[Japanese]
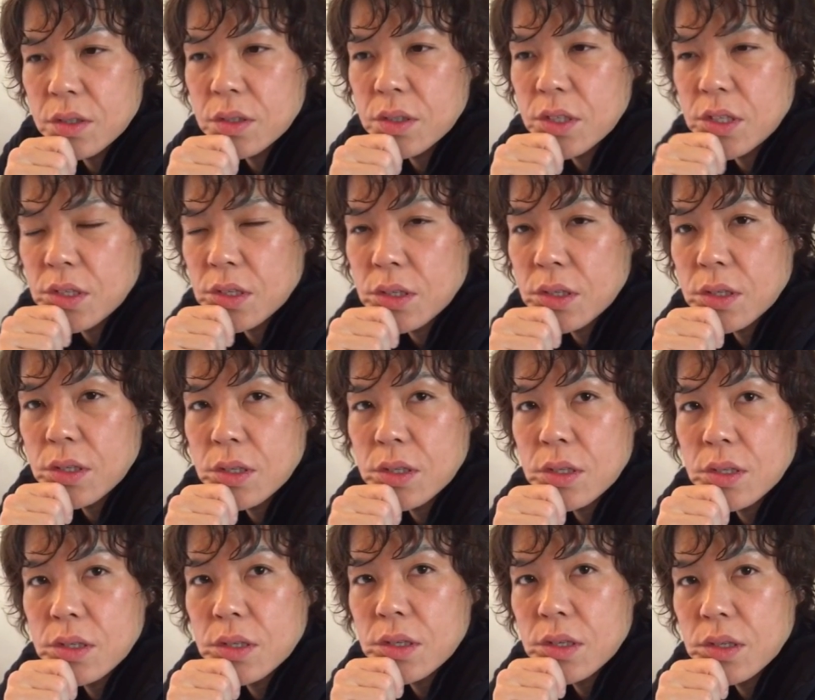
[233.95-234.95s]
えー、脳が
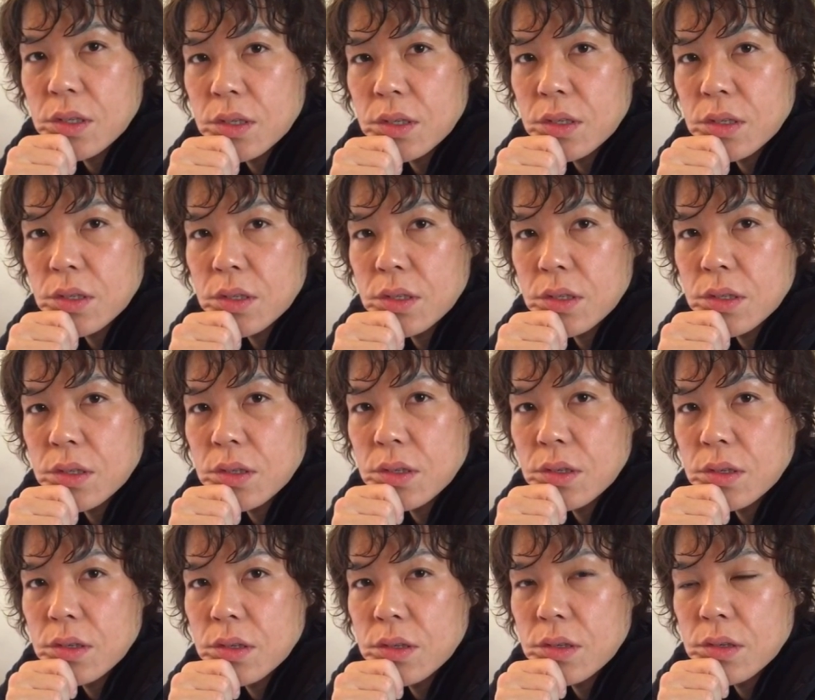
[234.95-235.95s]
ねやっぱり興奮
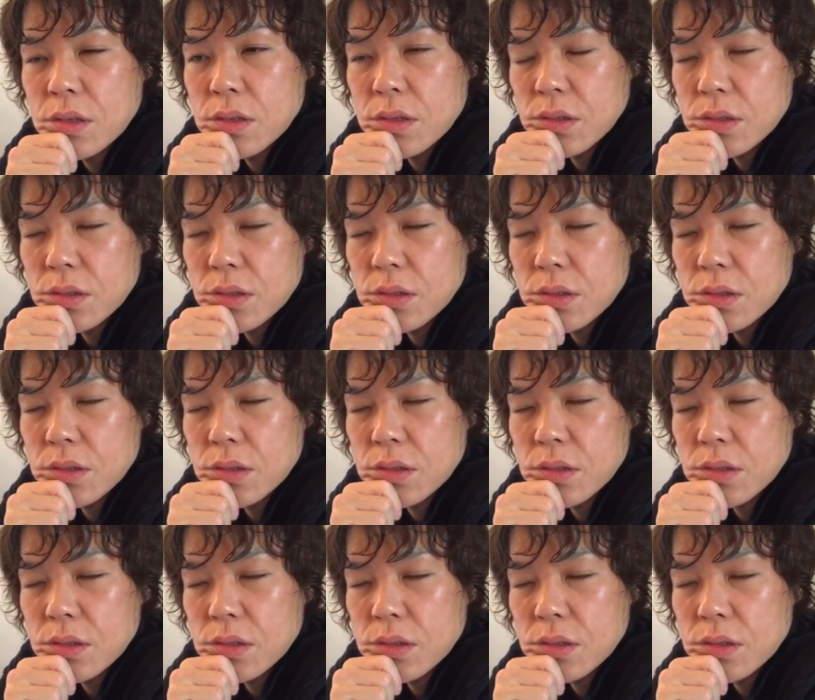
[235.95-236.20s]
しても